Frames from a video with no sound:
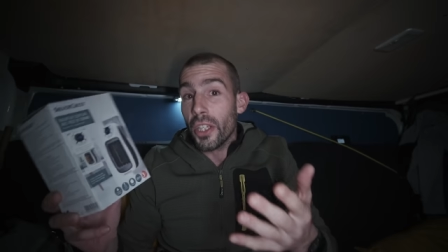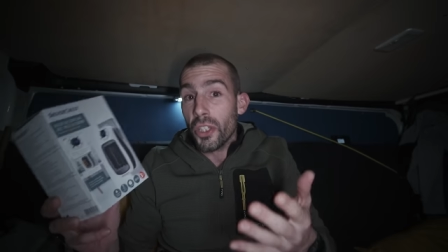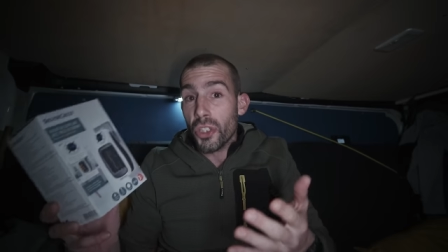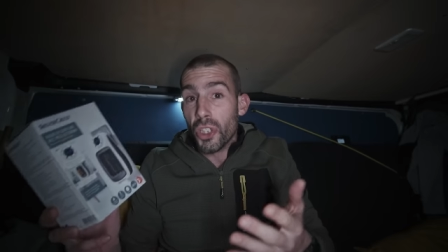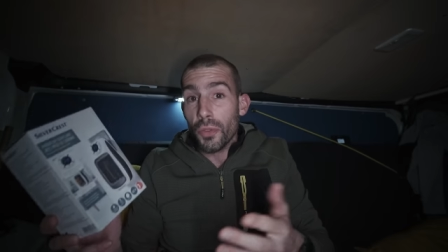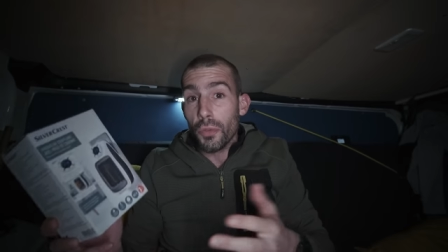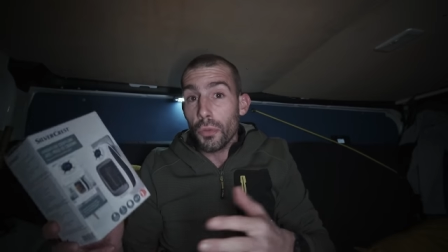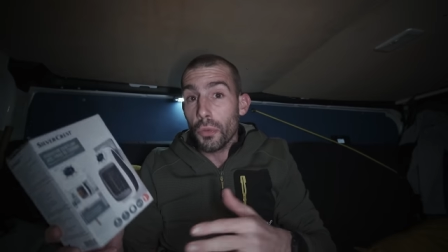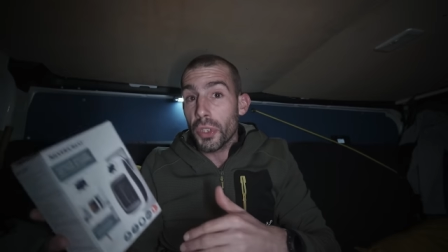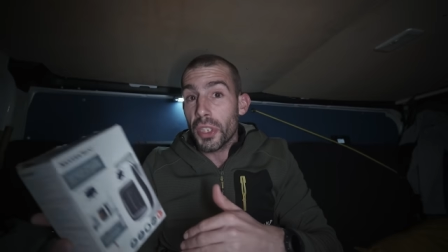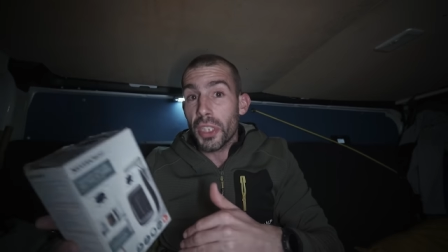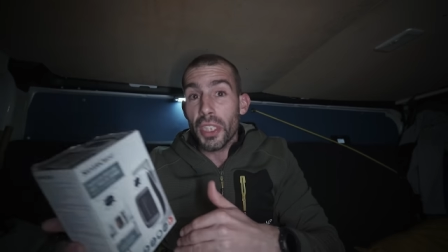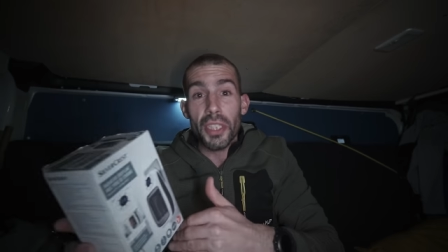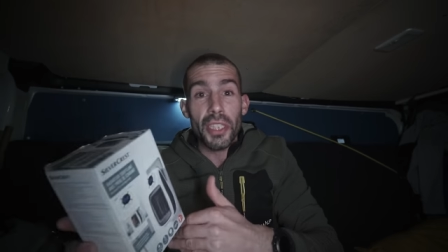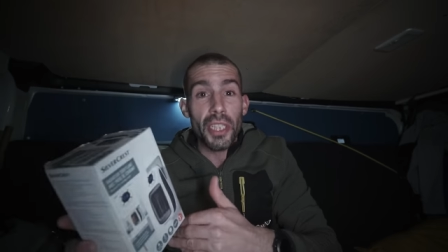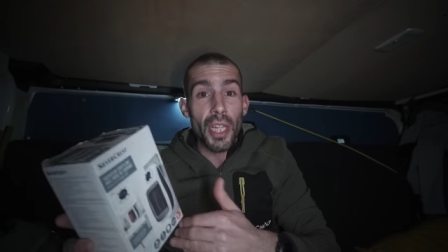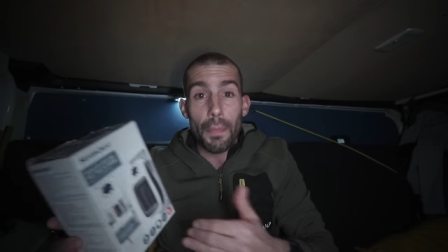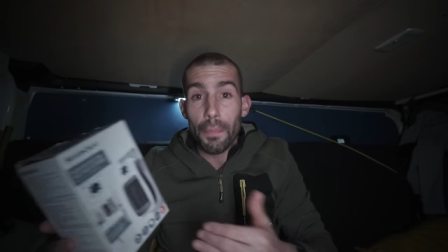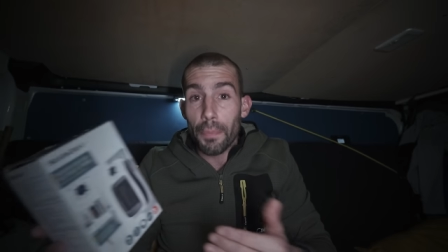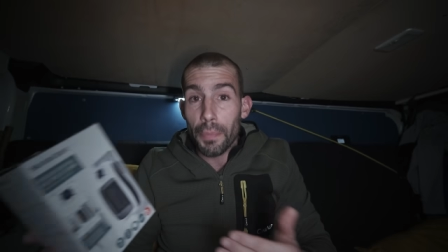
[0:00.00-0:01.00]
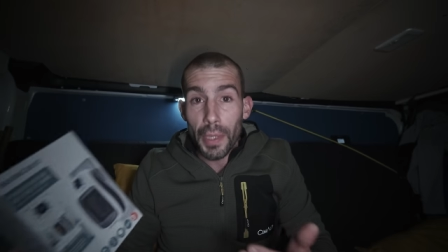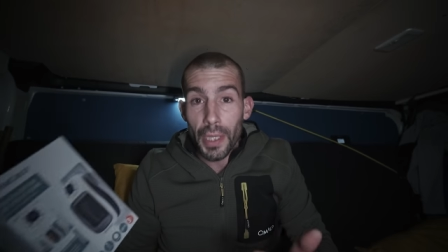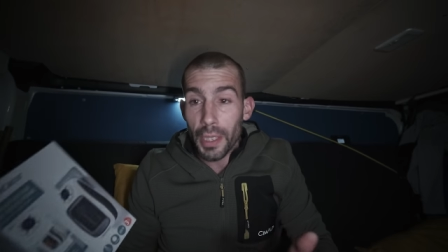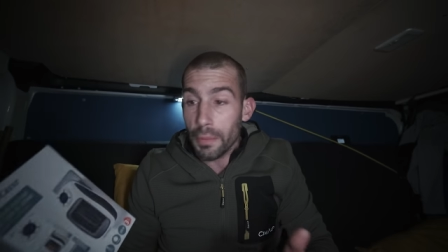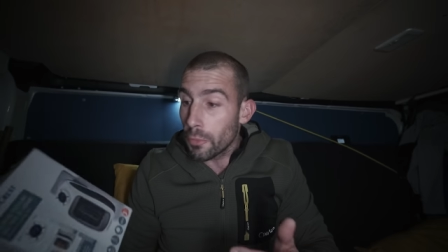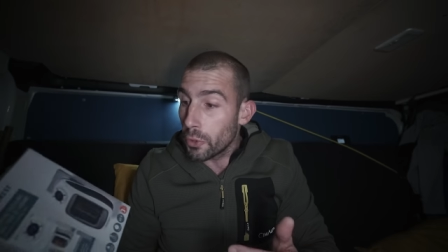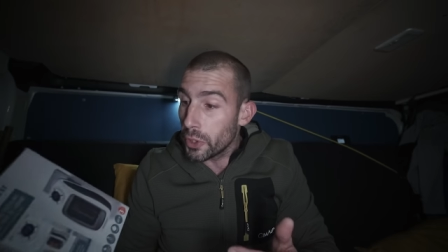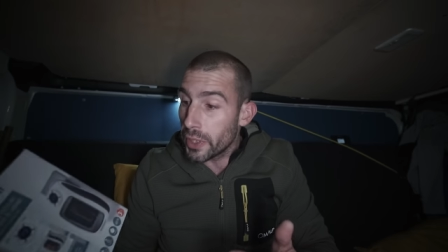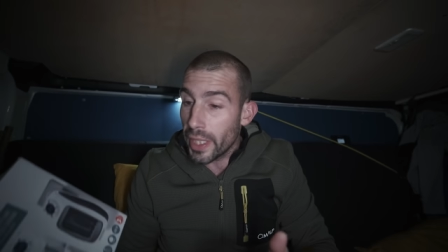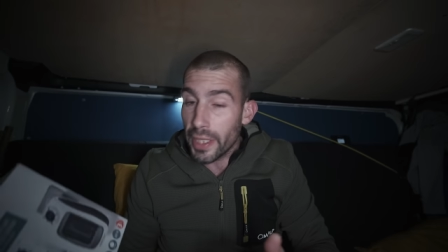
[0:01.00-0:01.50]
Et j'ai vu aussi qu'il y a plein de
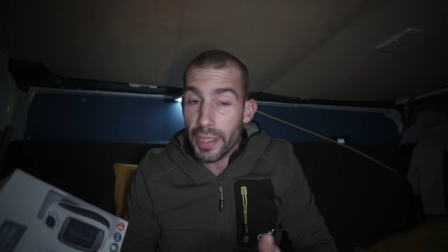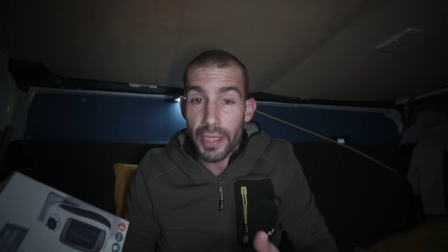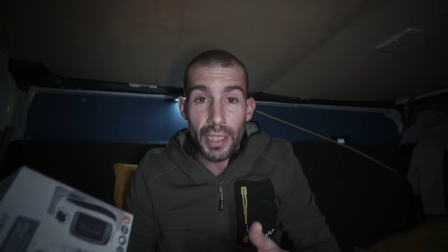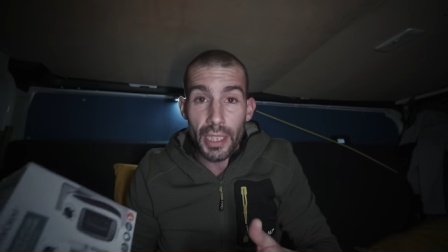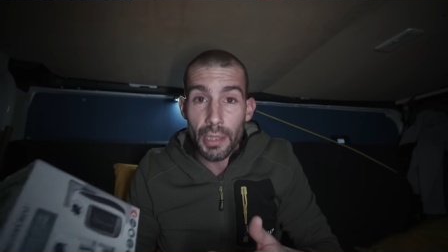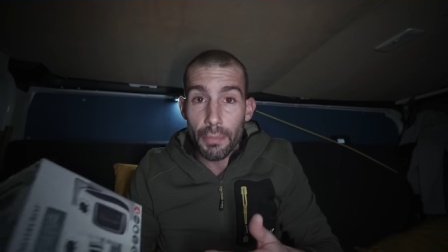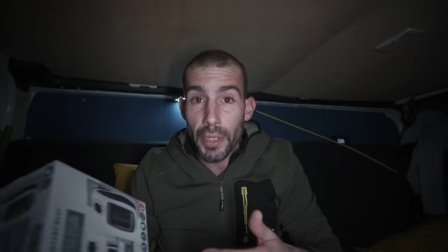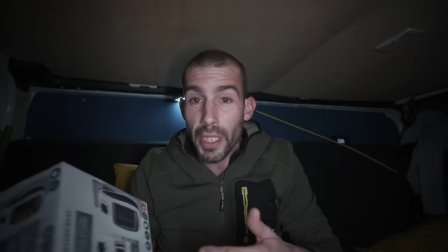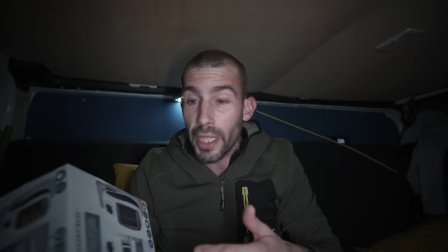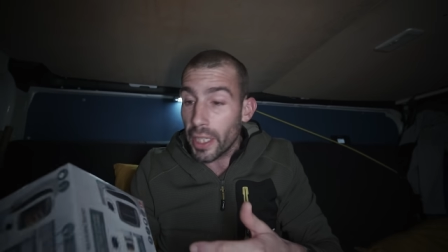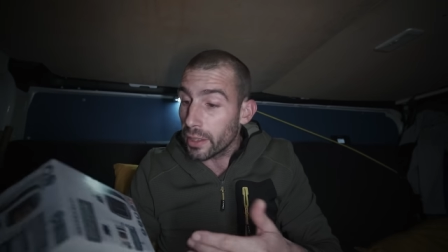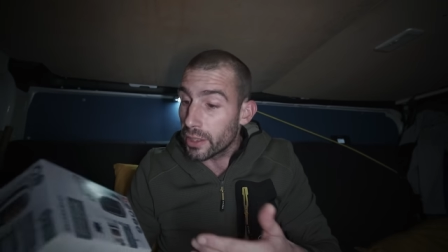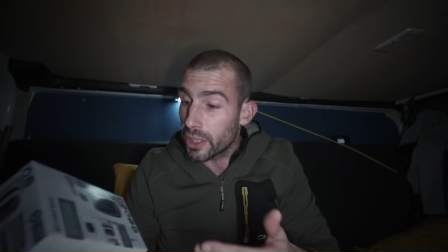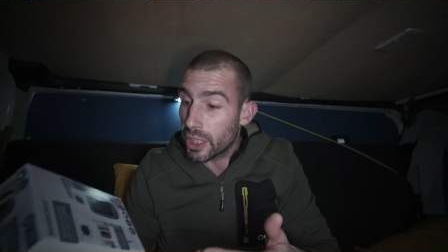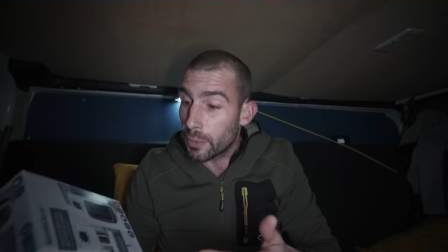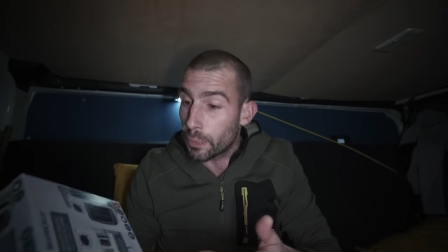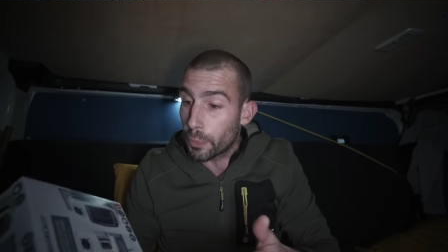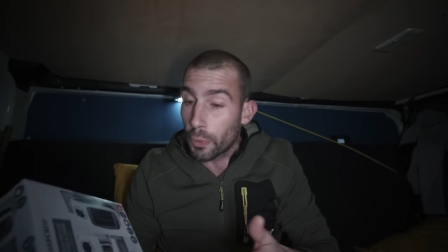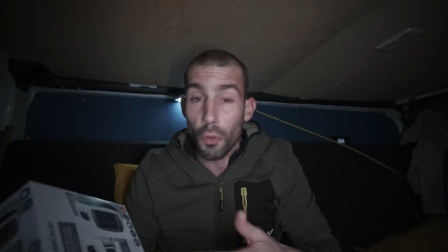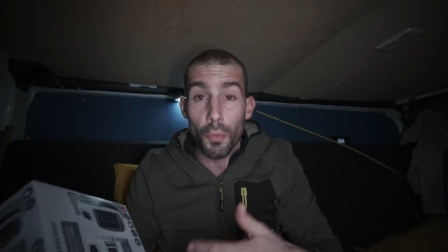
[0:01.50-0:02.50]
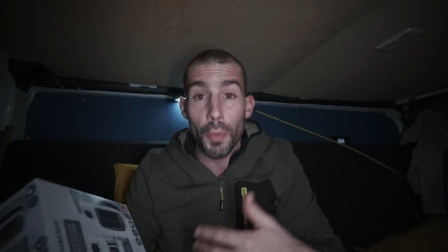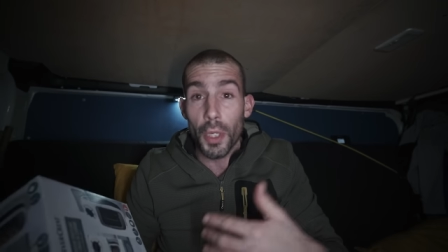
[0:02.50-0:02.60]
modèles similaires dispo,